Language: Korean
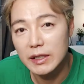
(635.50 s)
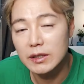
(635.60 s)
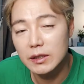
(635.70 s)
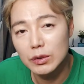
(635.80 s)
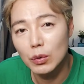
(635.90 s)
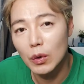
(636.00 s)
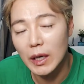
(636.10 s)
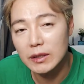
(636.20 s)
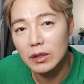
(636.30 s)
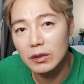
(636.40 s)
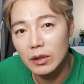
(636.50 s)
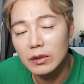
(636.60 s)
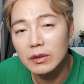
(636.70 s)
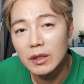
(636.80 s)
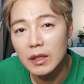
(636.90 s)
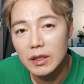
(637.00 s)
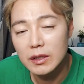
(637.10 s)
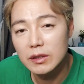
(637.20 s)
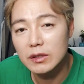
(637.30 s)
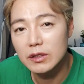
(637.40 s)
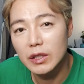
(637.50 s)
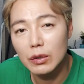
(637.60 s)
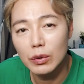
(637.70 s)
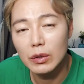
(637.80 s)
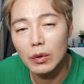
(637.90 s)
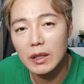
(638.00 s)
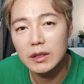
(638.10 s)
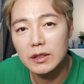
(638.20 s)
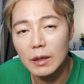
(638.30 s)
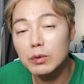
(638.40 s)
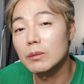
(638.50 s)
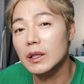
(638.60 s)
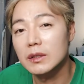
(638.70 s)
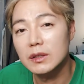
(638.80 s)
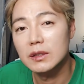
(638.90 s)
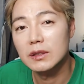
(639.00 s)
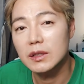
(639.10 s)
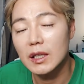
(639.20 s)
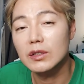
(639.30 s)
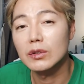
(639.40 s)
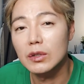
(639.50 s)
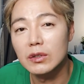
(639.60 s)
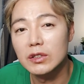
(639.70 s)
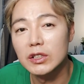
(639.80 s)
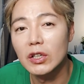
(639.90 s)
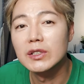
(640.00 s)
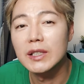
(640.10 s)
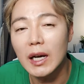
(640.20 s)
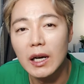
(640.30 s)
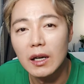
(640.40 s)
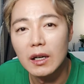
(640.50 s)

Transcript: 린스도 안 썼던, 린스는 그대로 있고 항상 샴푸만 사라졌던 그 현상